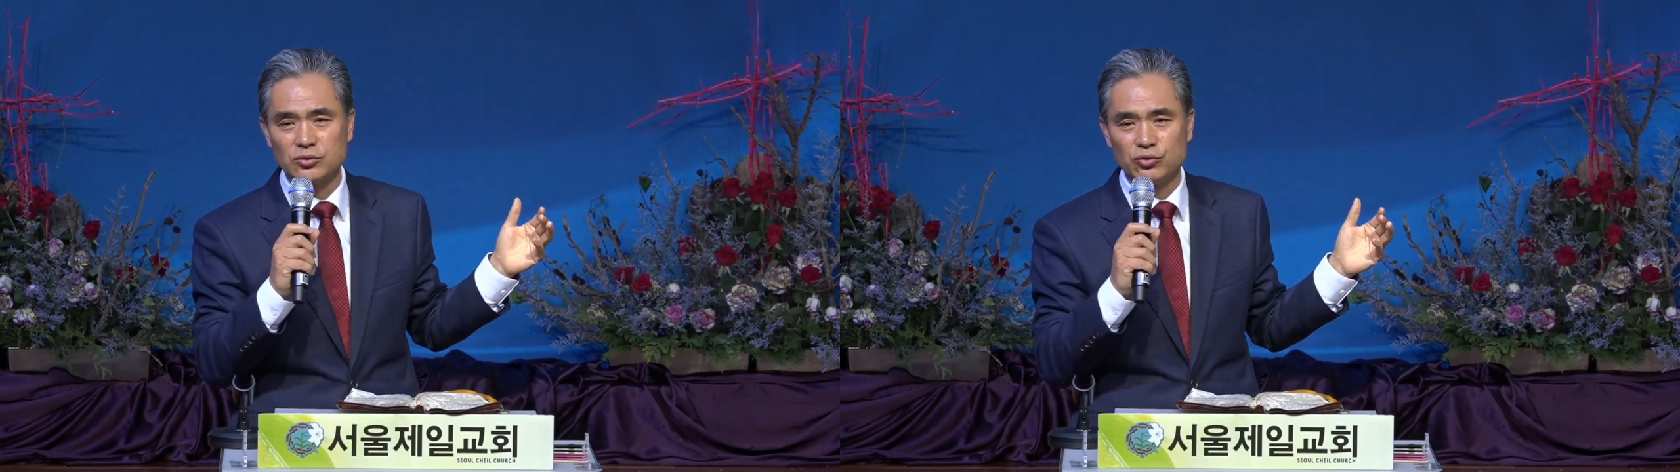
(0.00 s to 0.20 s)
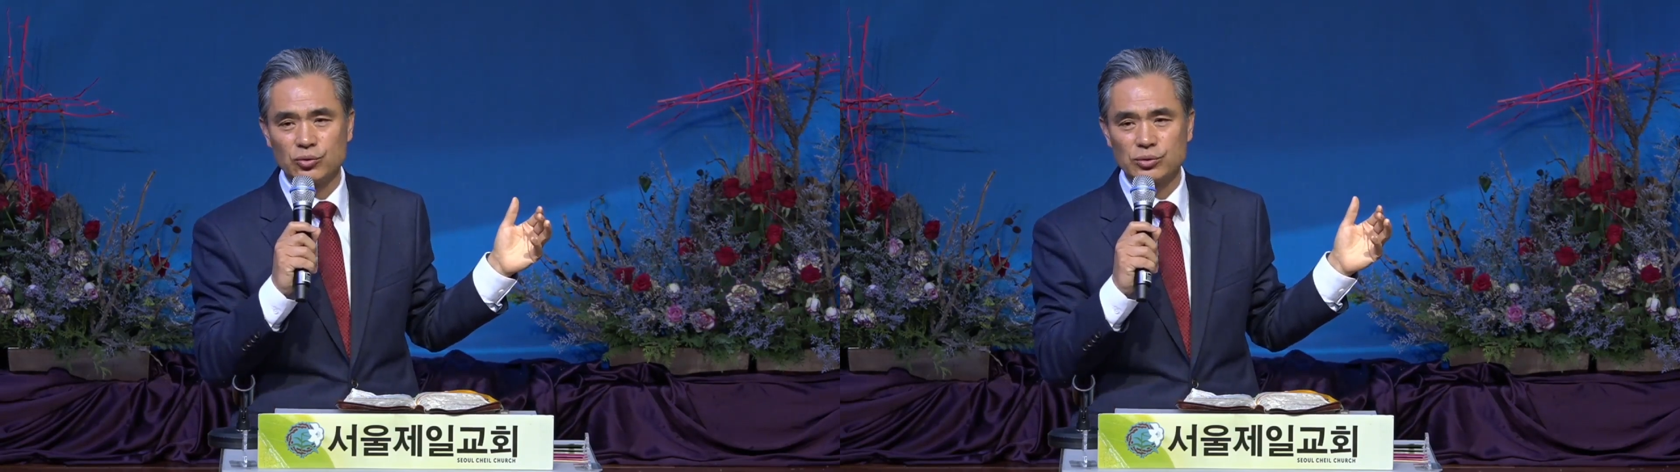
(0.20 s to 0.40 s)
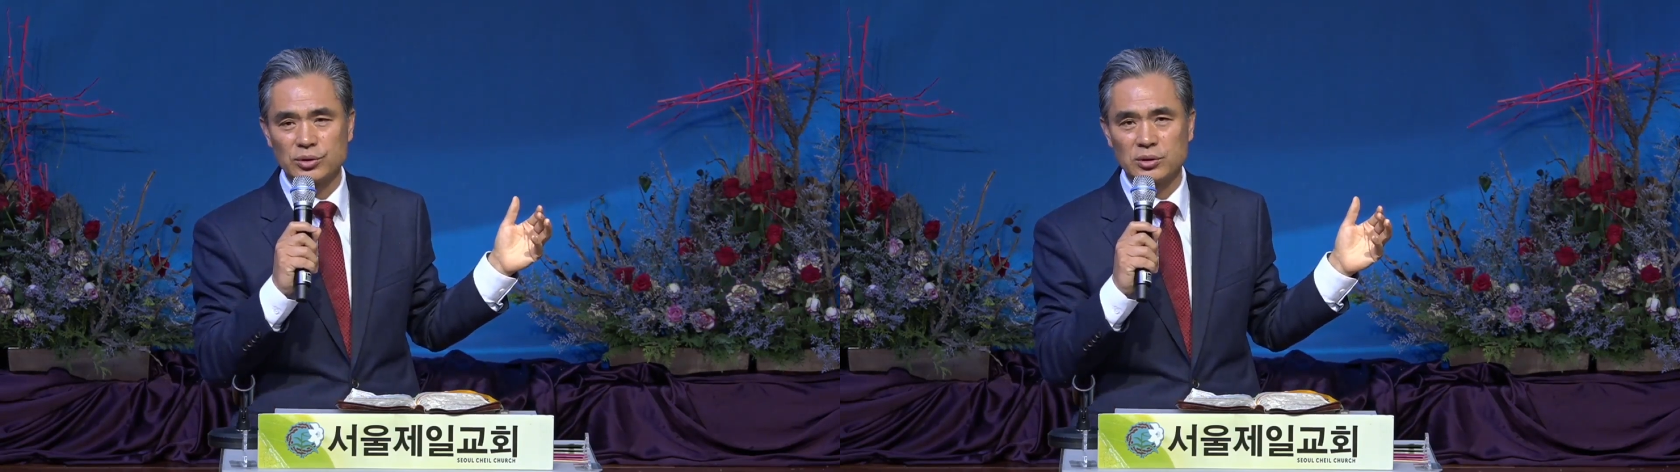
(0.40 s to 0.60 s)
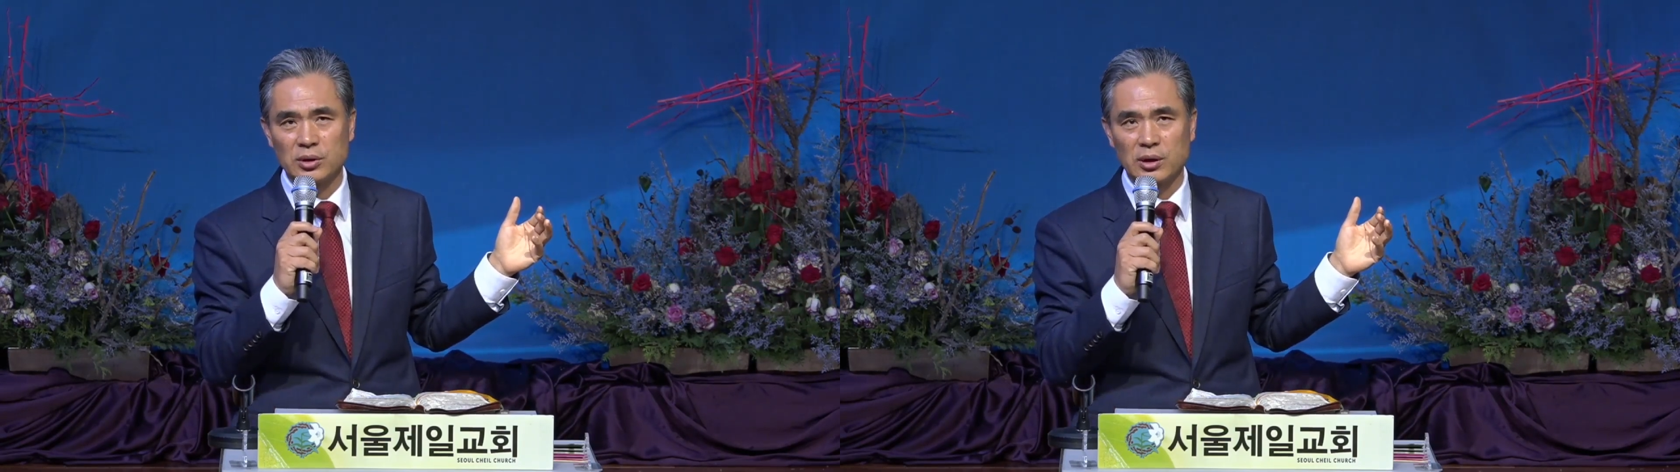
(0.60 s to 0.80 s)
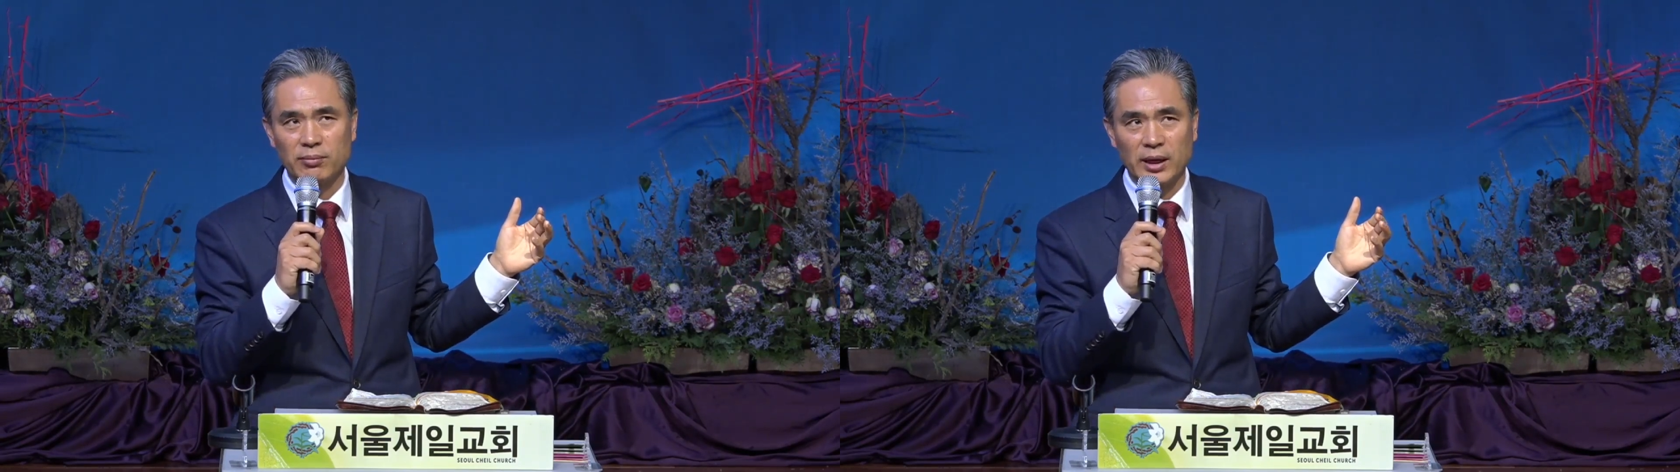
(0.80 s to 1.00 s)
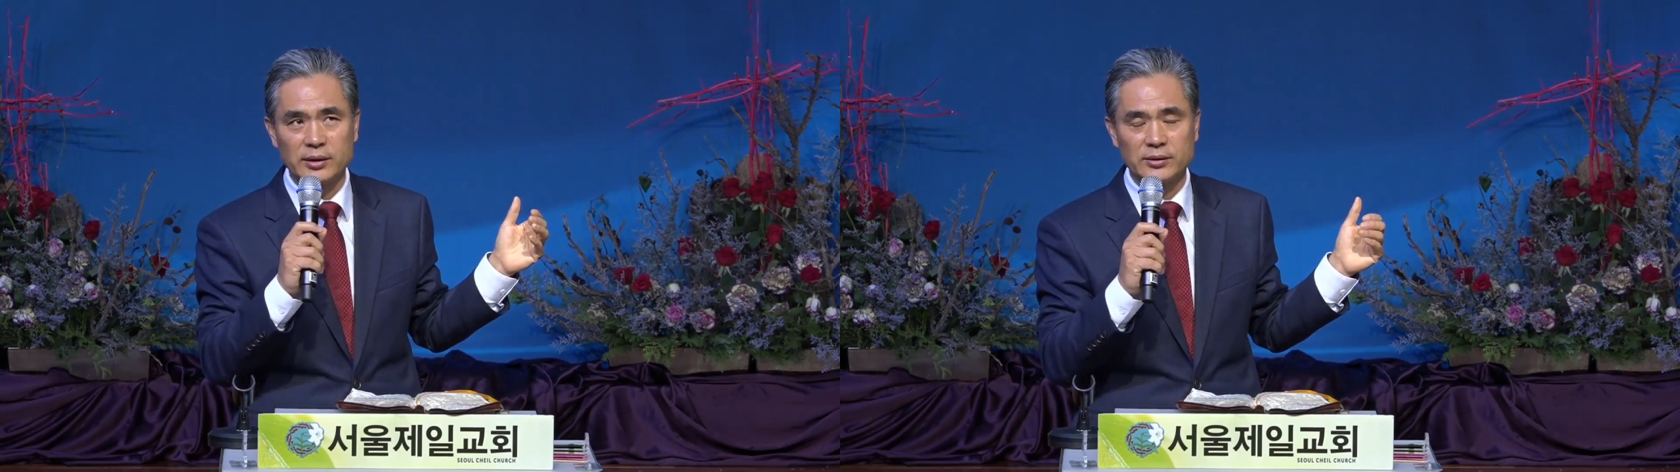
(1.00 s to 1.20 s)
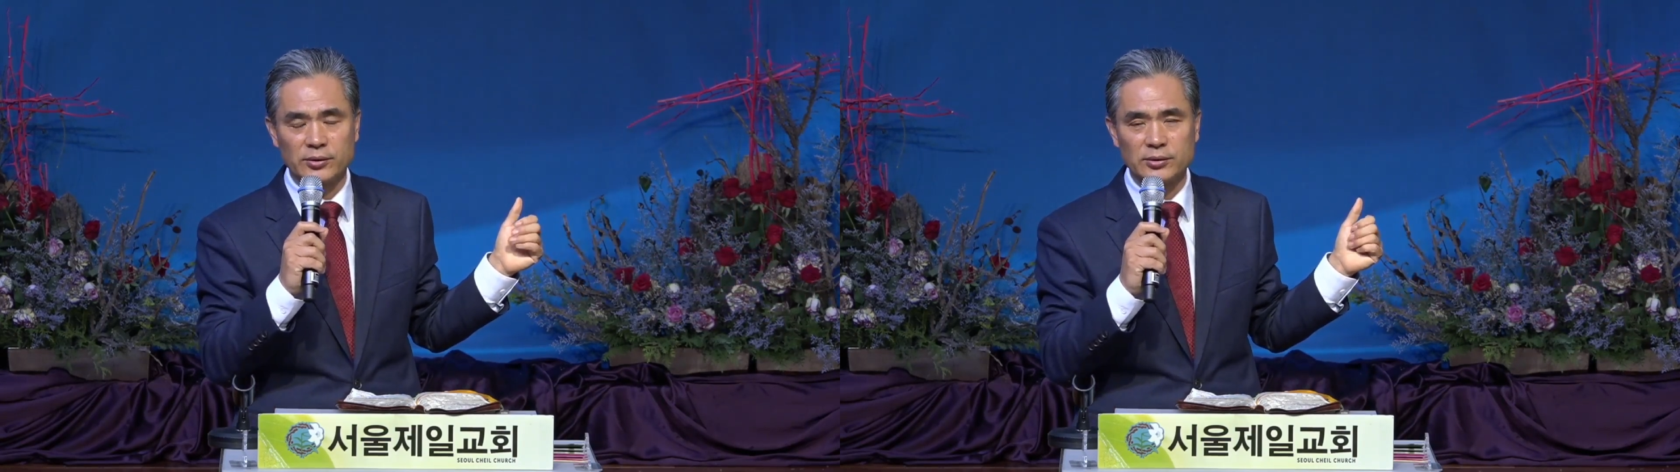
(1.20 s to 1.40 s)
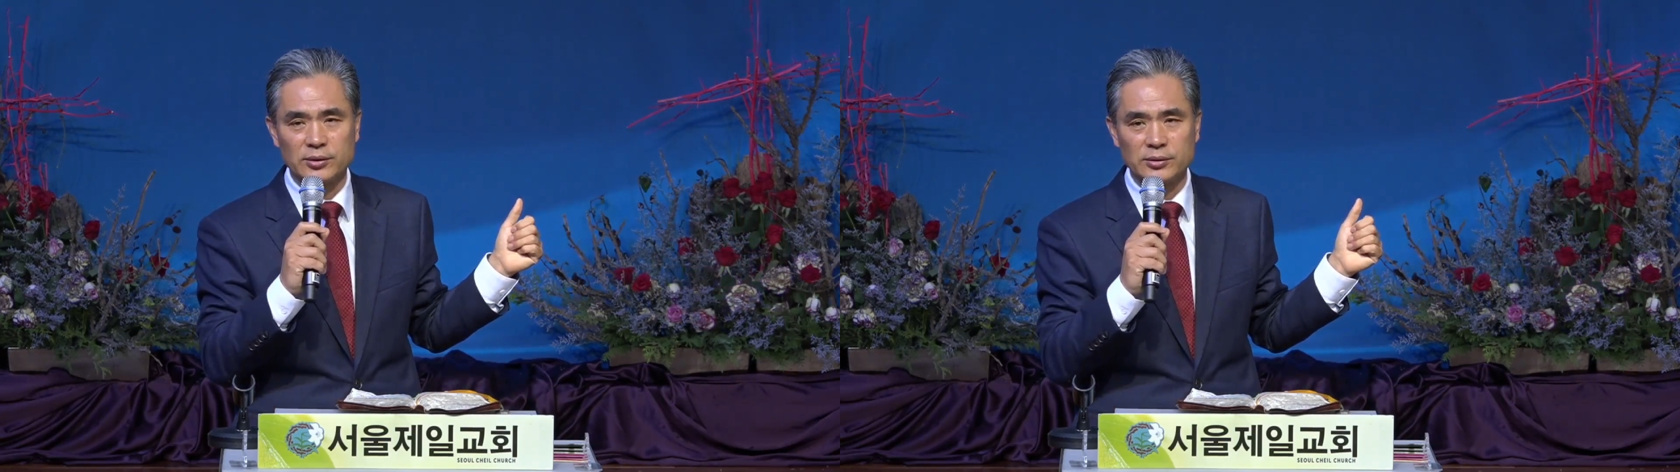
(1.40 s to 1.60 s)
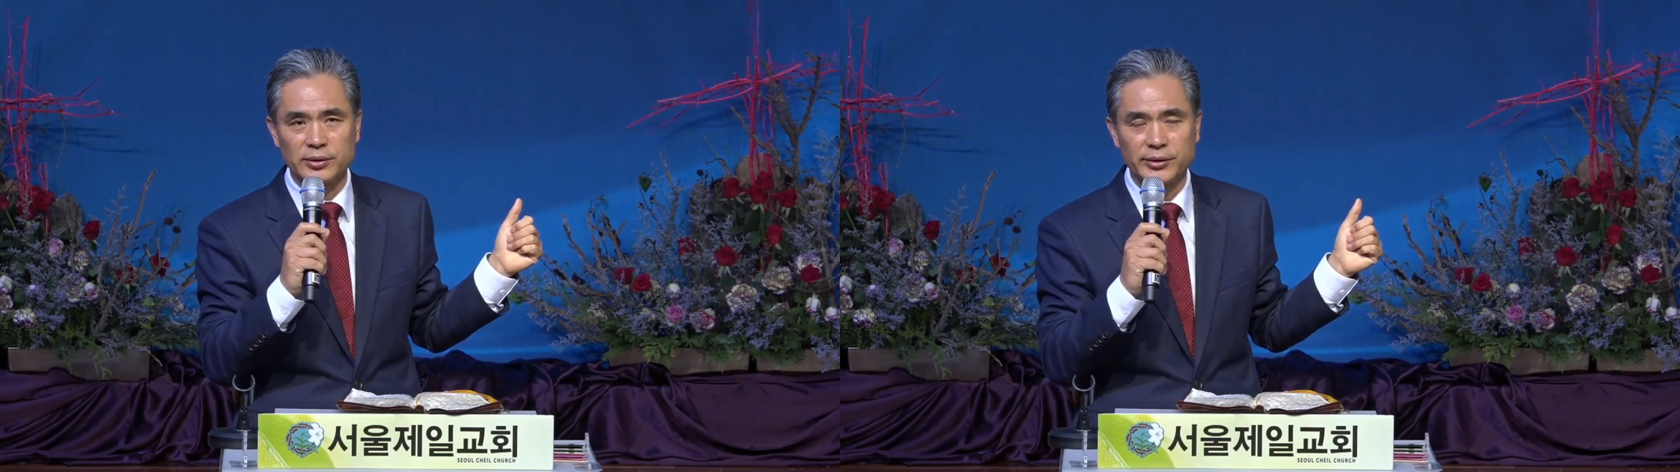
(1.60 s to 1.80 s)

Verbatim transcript: 유혹들과 많은 어떤